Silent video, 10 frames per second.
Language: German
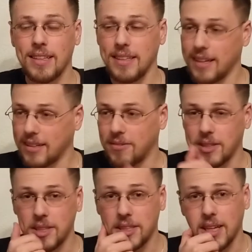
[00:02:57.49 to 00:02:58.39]
ja,
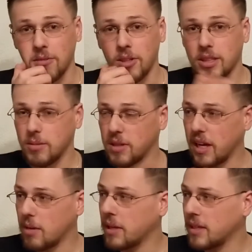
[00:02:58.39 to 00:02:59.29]
was ich sagen wollte im
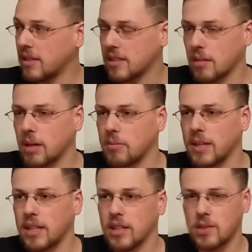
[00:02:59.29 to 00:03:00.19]
Gaming, deshalb habe ich
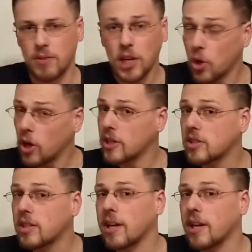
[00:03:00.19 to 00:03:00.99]
mal gedacht, wenn neues